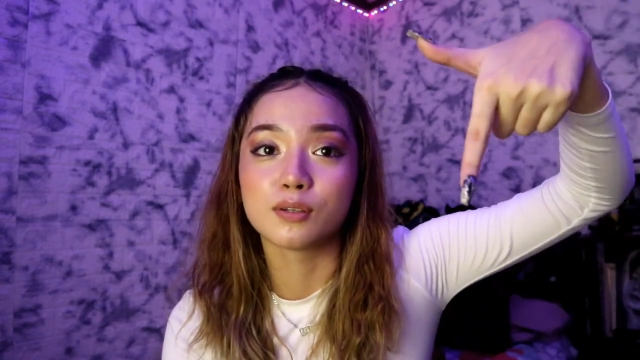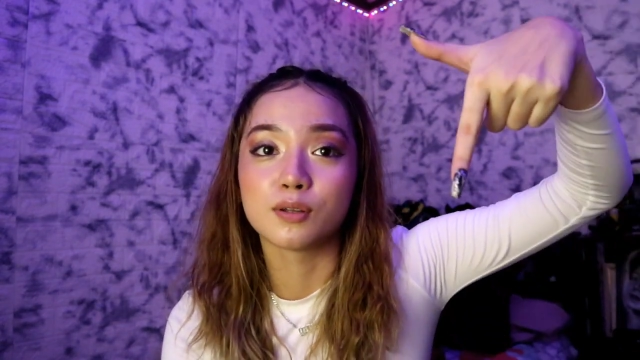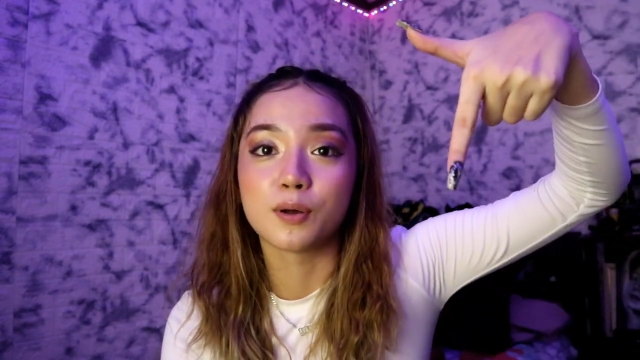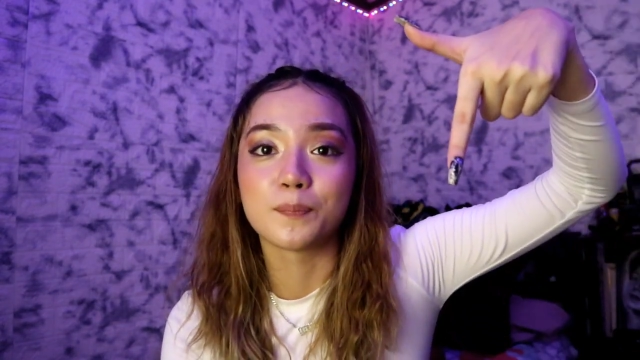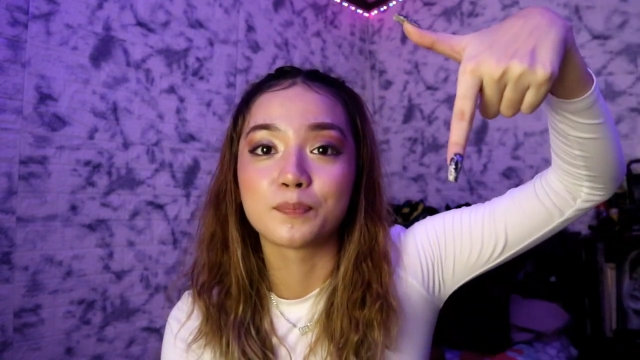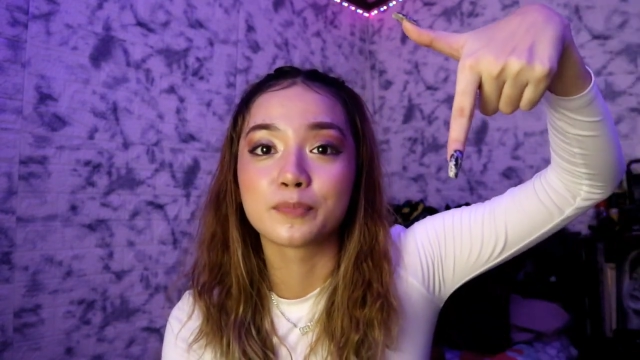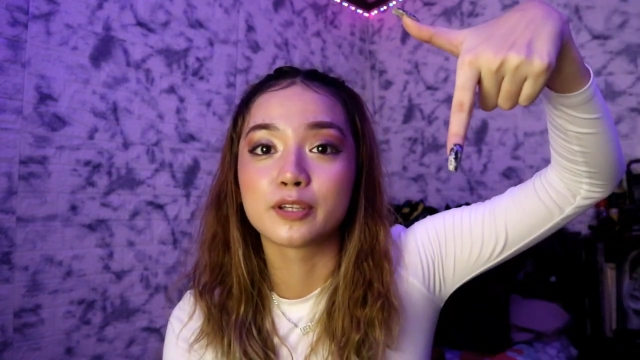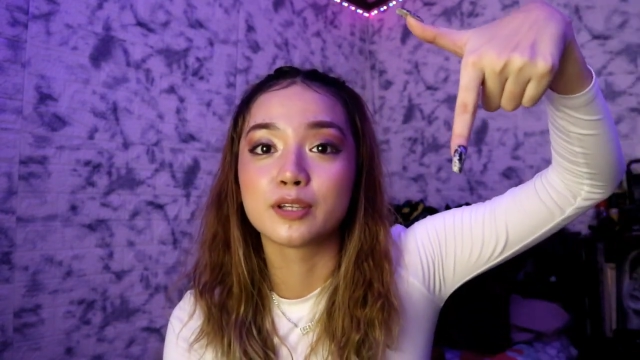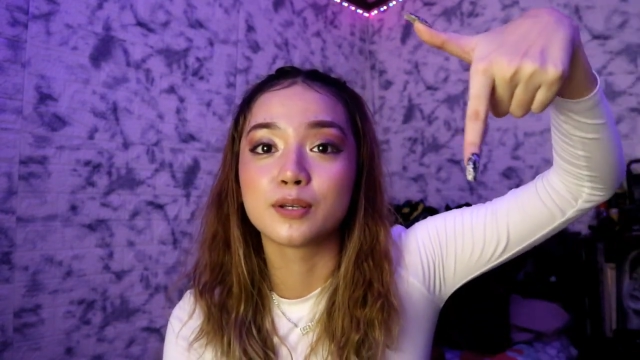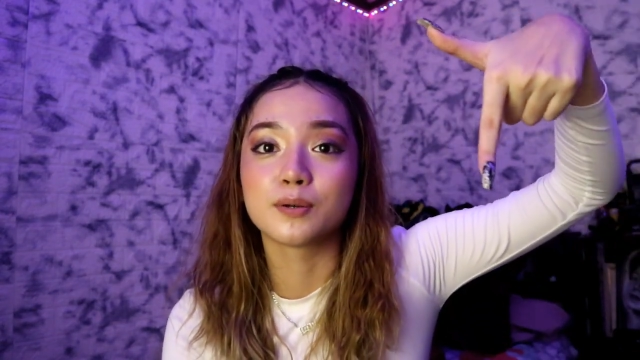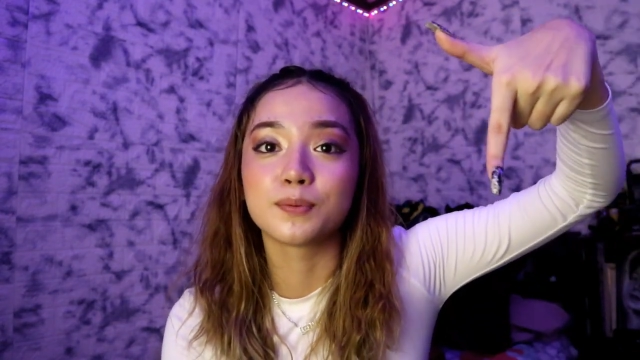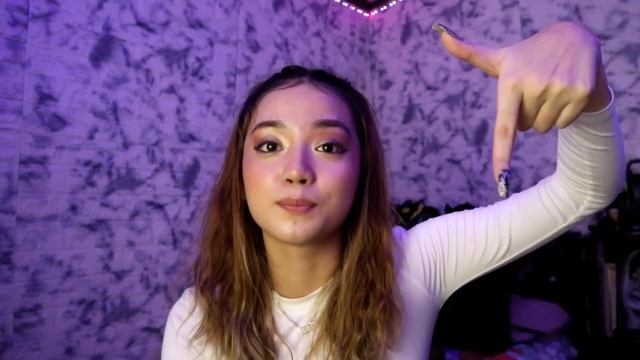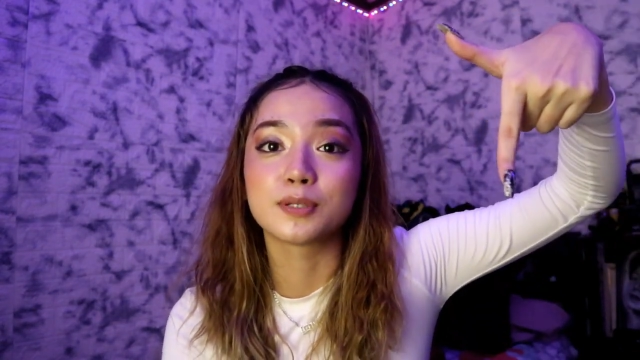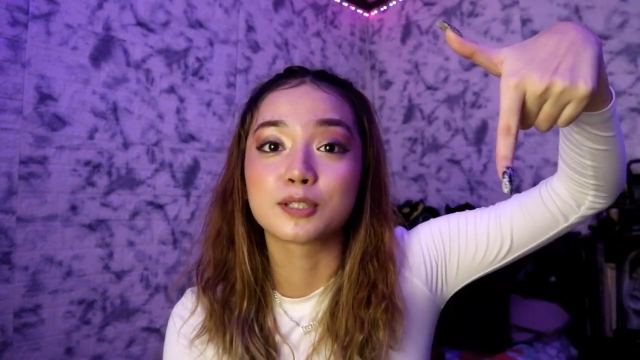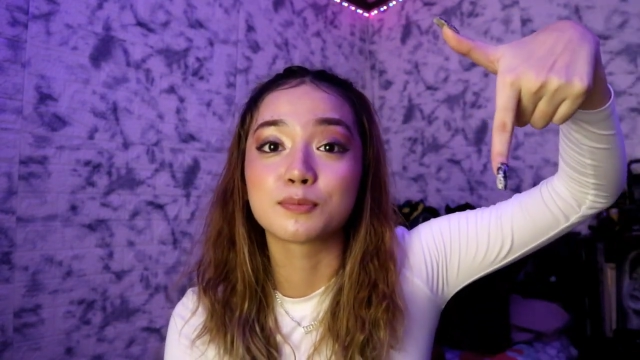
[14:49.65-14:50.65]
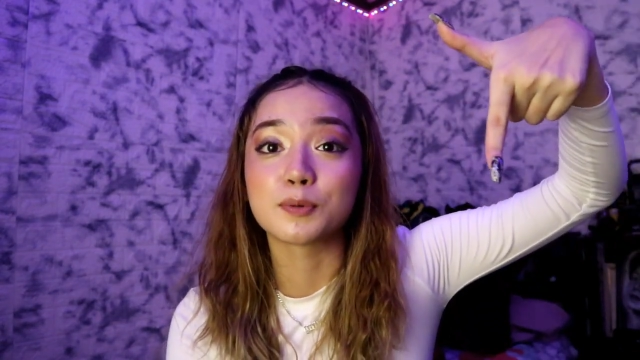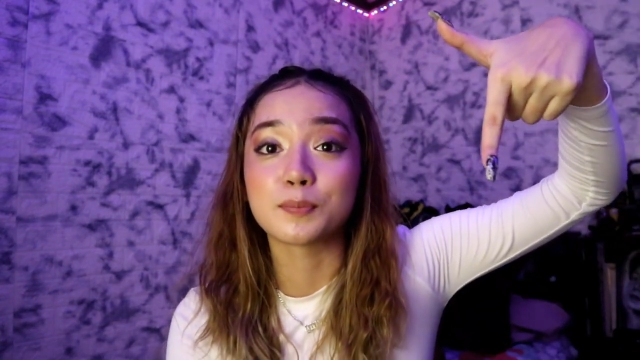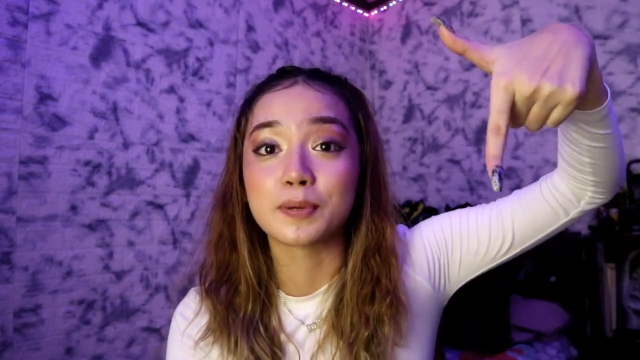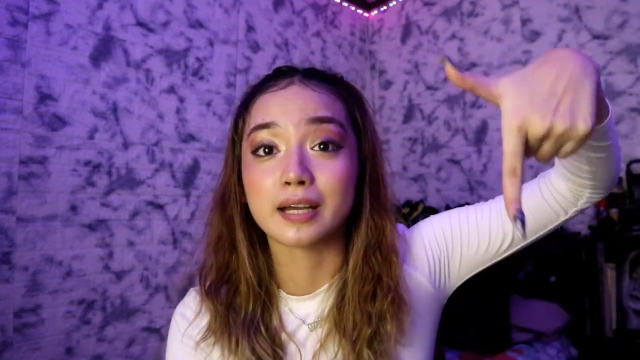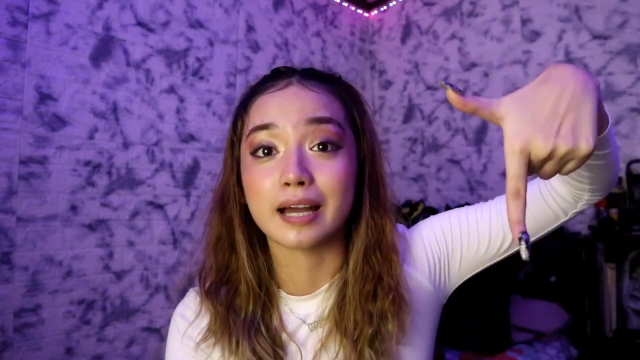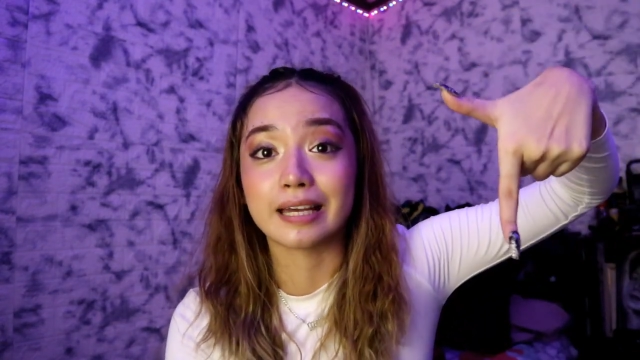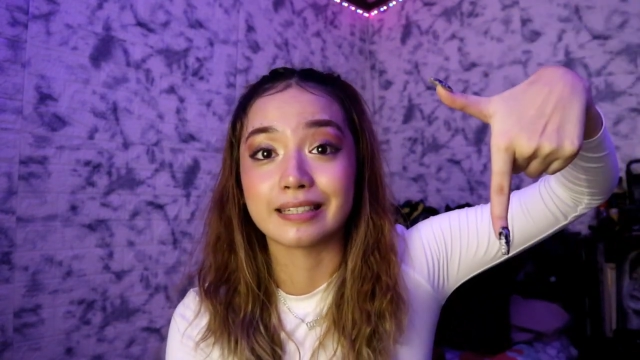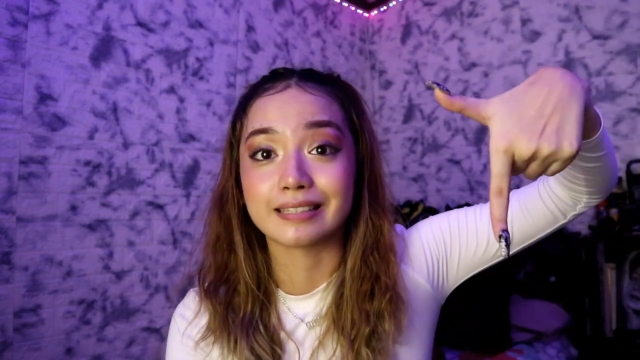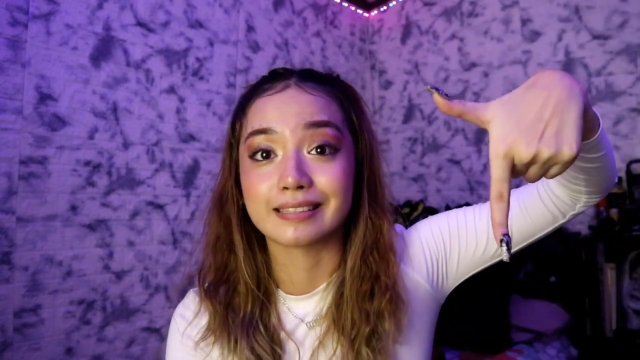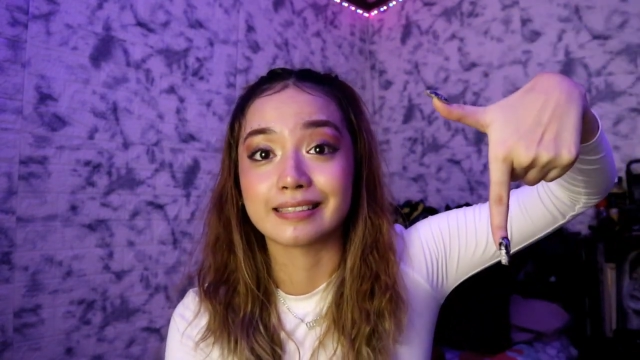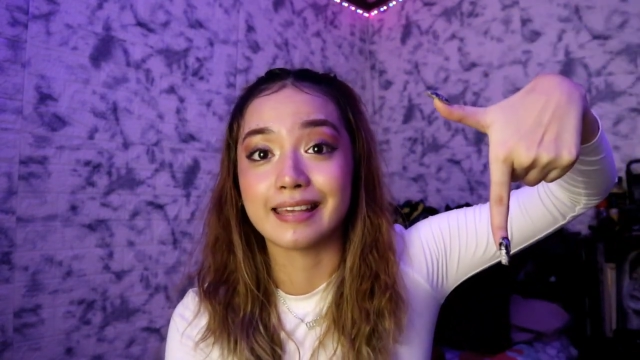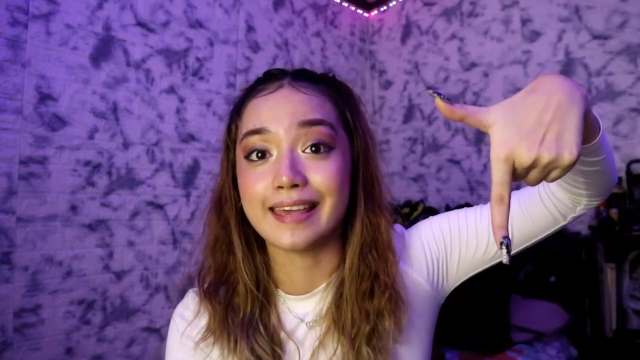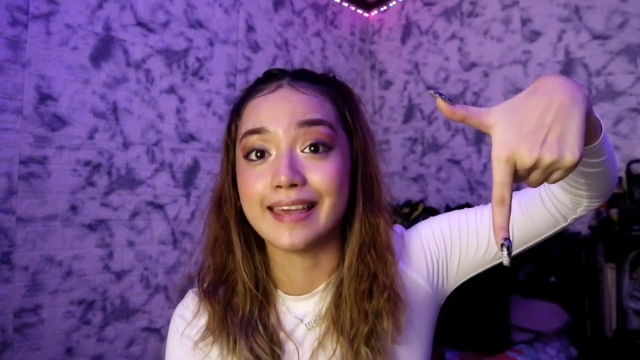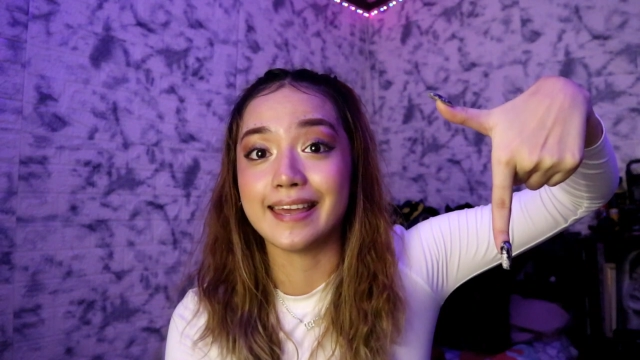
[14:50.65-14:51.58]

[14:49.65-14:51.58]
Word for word: ano, yung mismong mechanics.